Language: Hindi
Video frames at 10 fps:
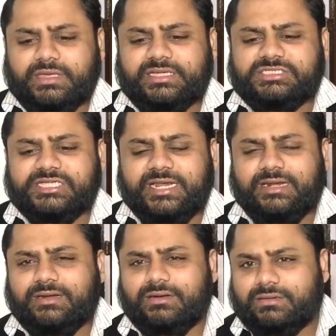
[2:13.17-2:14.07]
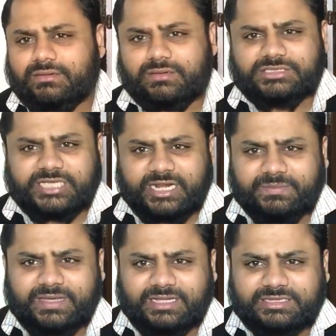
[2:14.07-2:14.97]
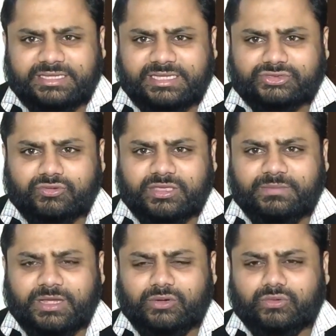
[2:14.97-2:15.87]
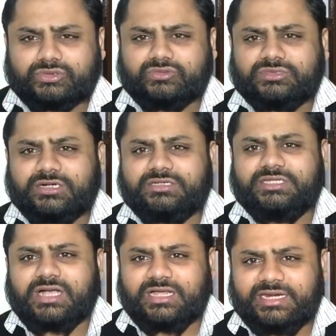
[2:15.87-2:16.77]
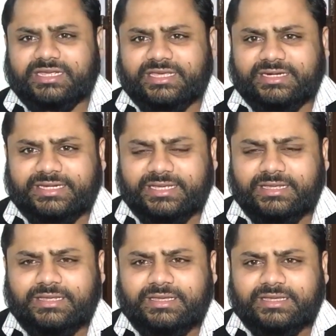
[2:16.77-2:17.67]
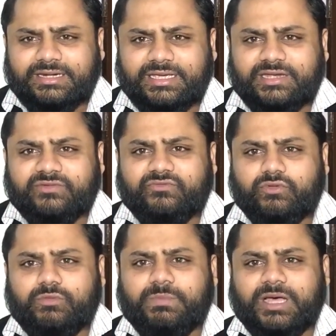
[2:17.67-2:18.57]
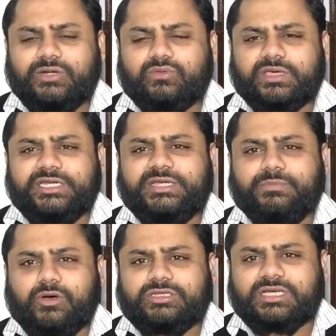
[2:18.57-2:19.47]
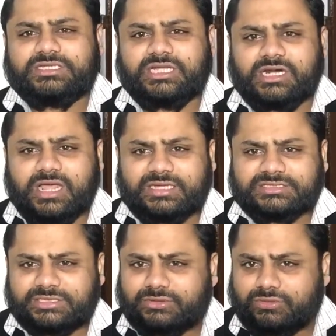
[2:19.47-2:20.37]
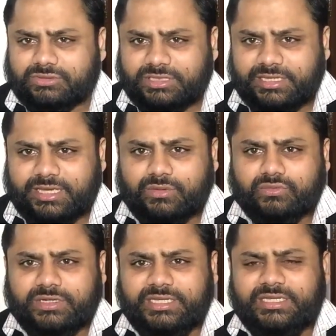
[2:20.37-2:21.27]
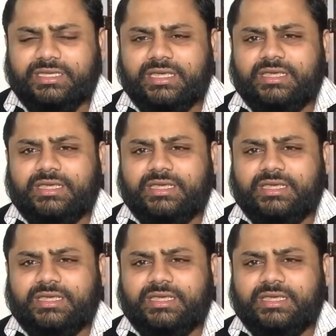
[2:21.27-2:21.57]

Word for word: एक जेल जेल भी आते हैं जो कि बालों को सुंदर दिखाने के लिए लेकिन वो बालों के लिए बहुत खतरनाक सिद्ध होते हैं उन्हीं